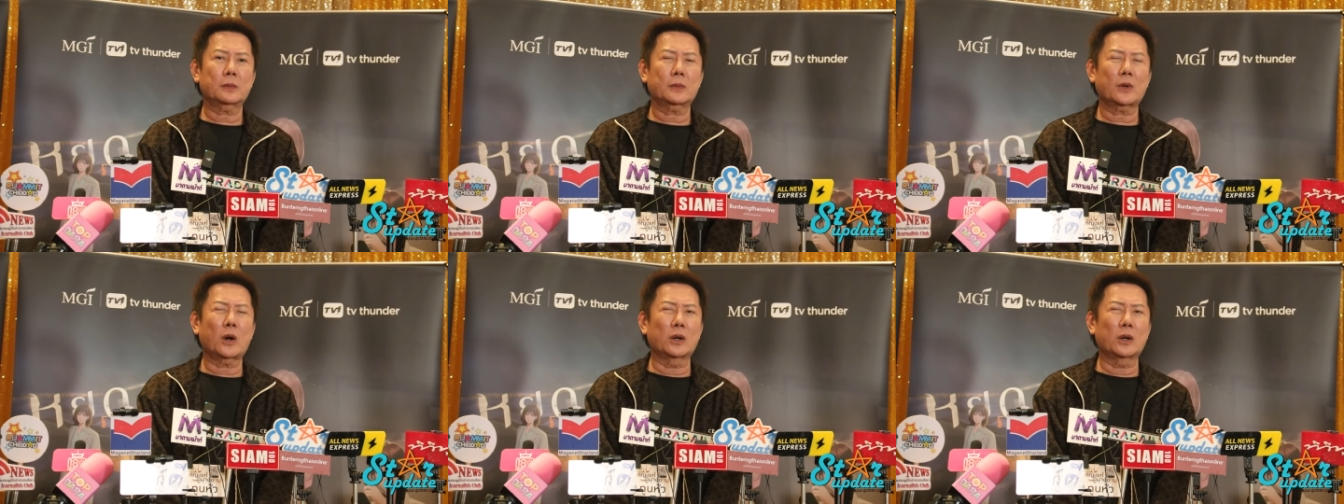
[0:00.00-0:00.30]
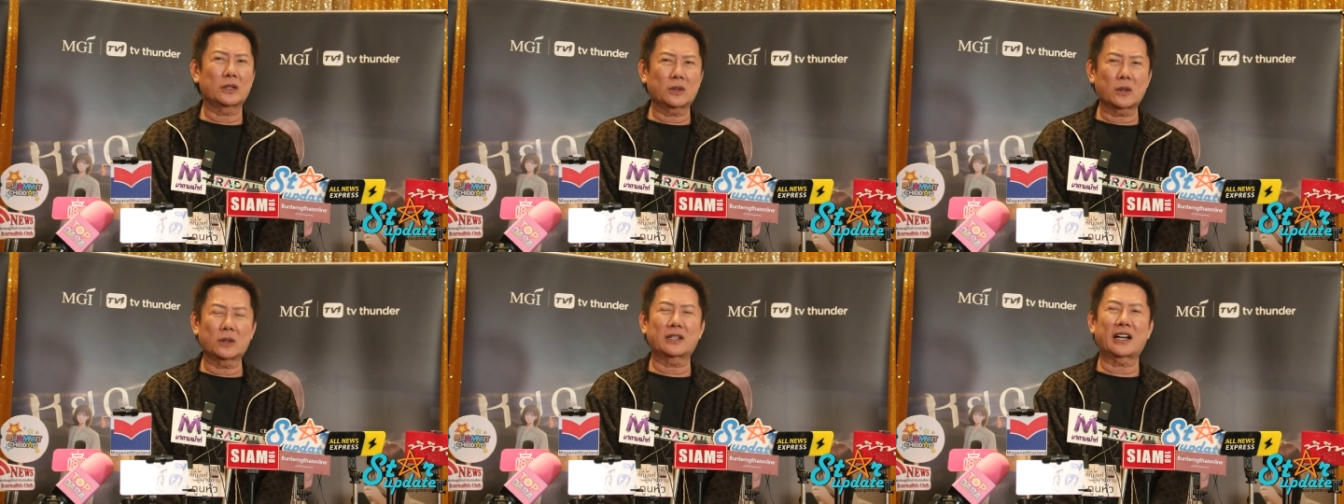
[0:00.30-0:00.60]
ค
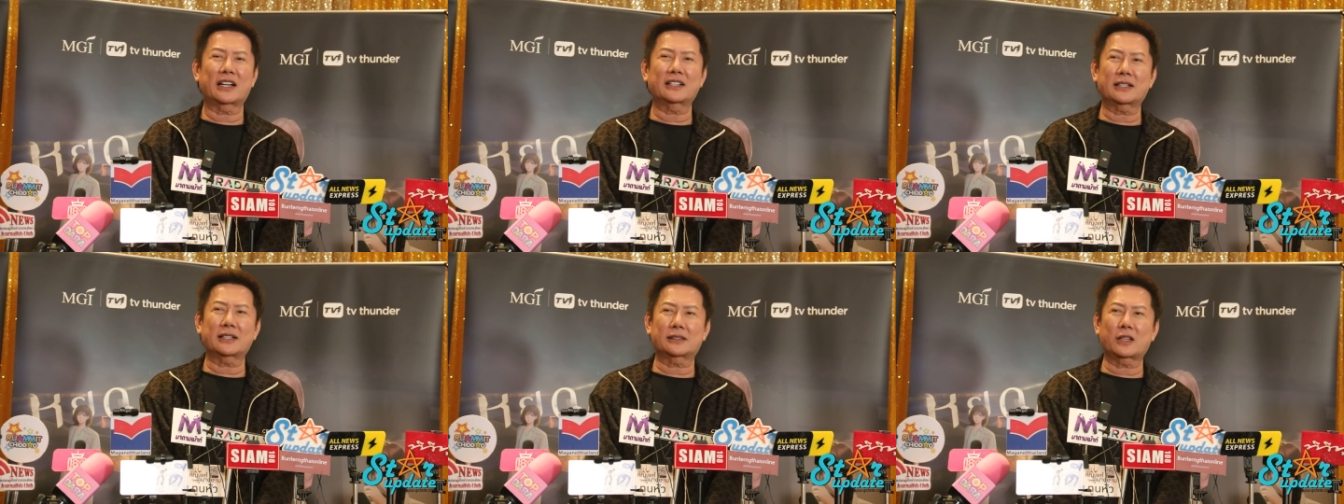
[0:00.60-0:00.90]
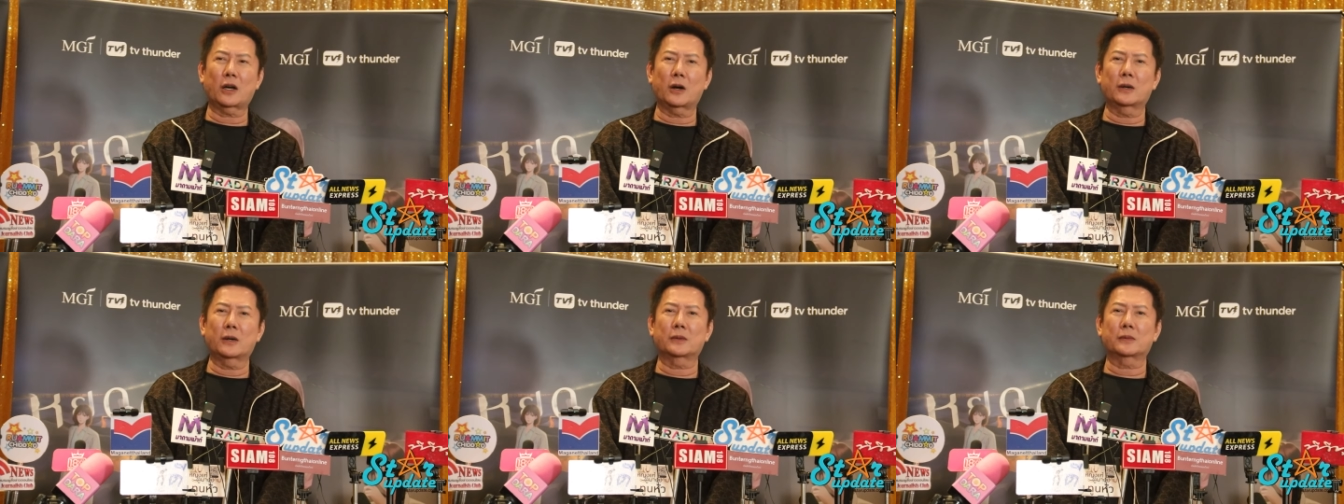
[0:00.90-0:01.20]
นคนนั้นจะ
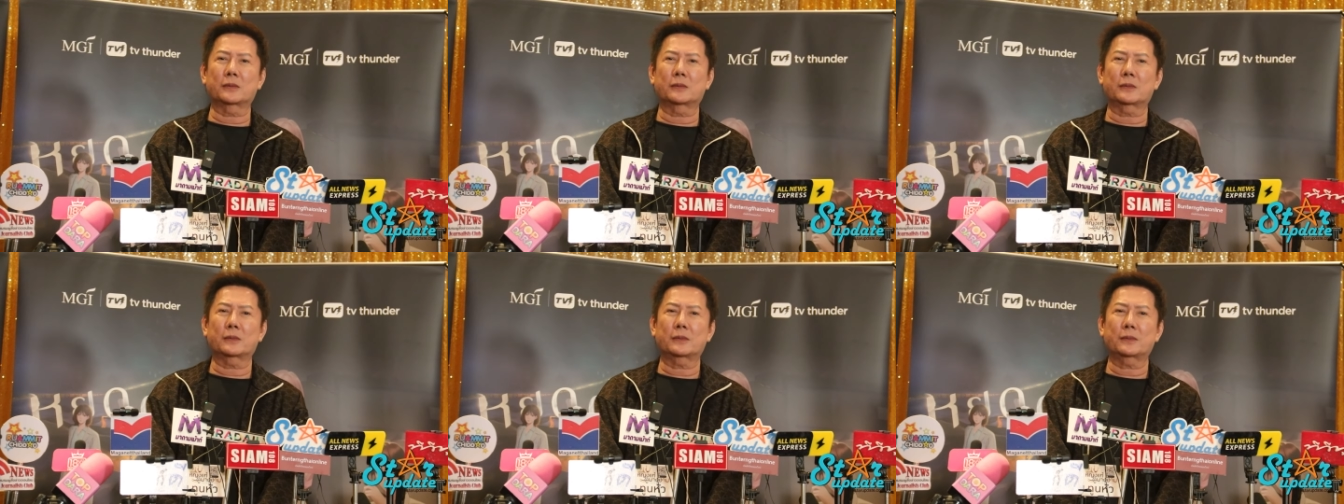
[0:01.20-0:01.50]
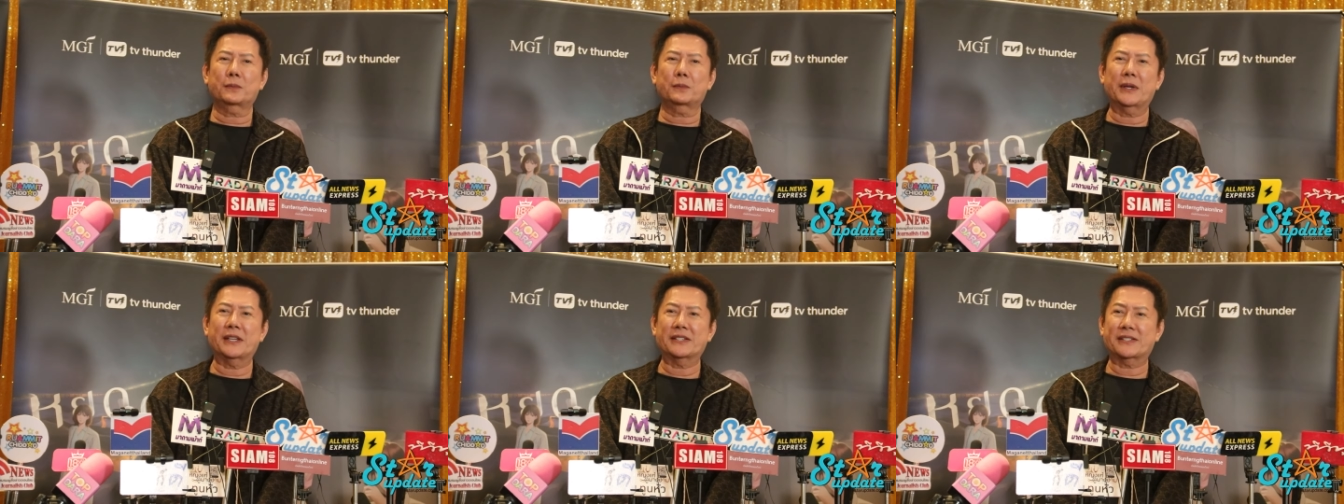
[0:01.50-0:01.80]
ต้อง
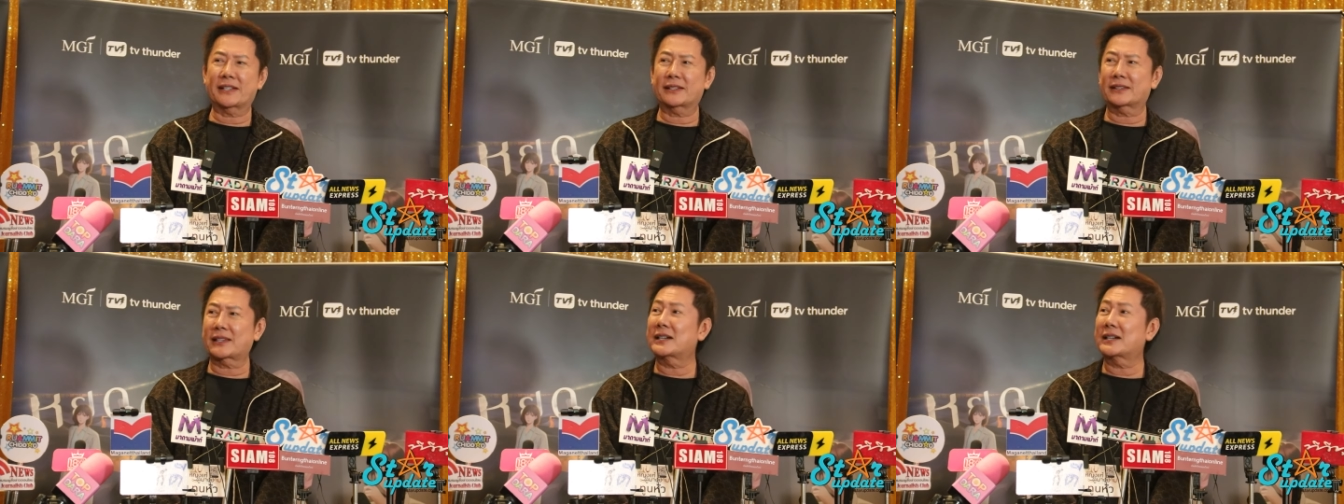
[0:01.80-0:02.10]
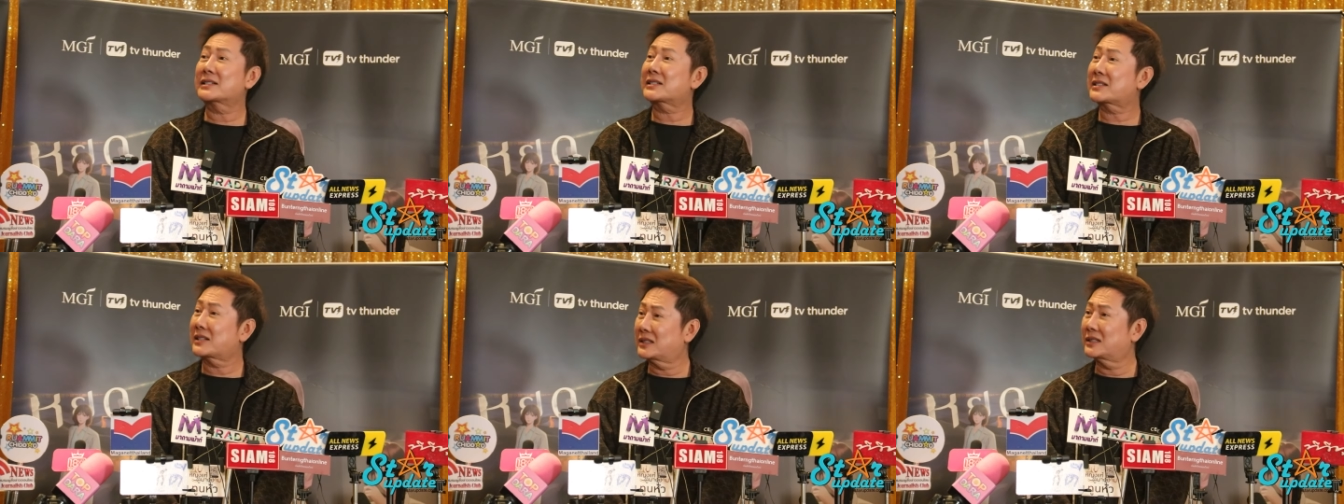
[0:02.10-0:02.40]
พรีเซนเตอ
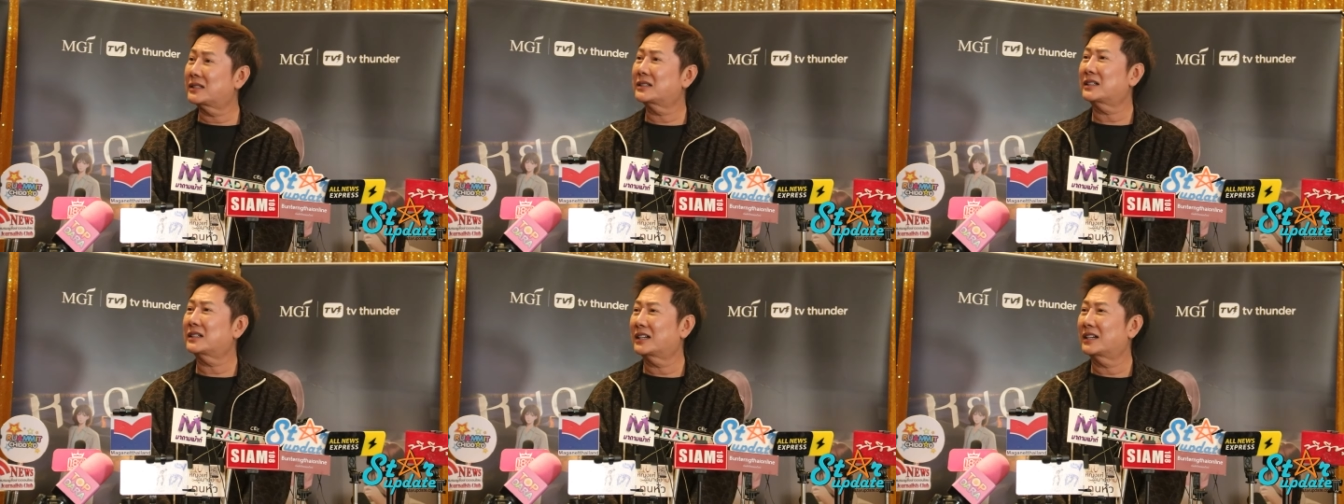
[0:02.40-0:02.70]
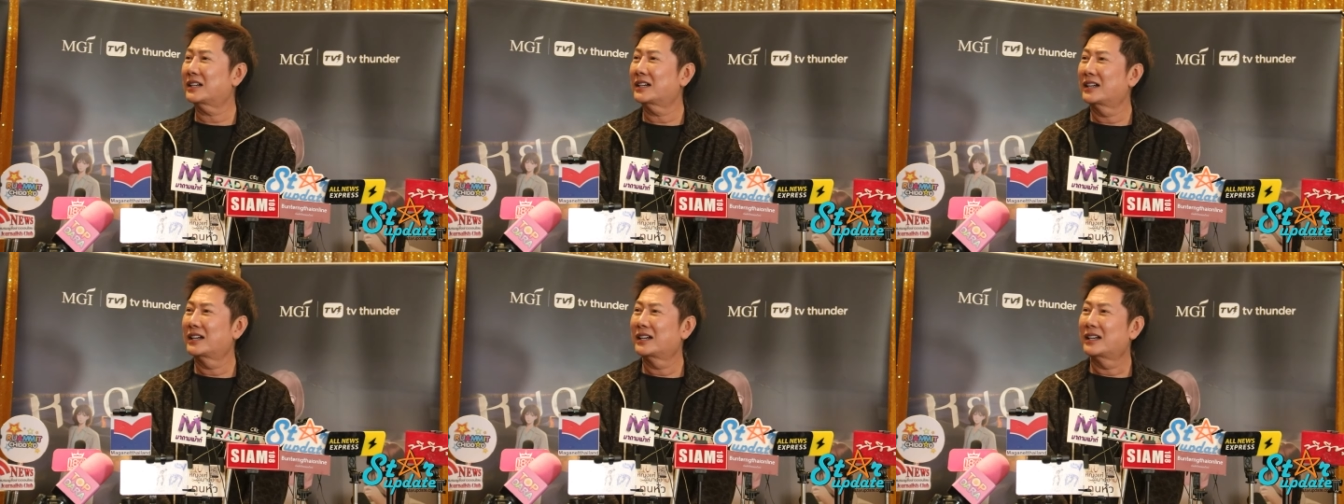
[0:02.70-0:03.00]
ร์ซื้อ
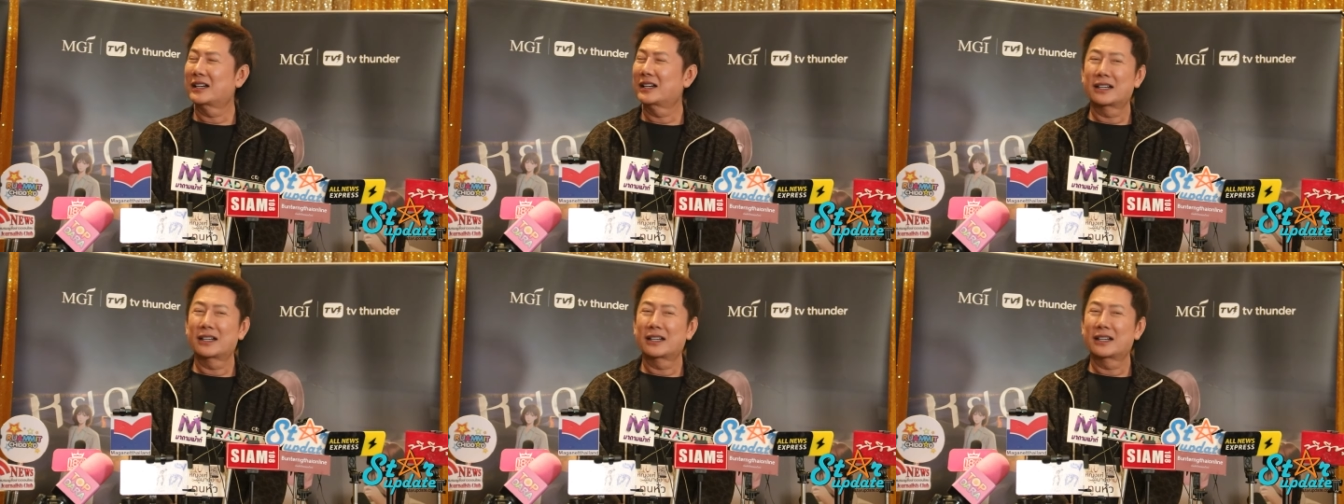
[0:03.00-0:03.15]
อ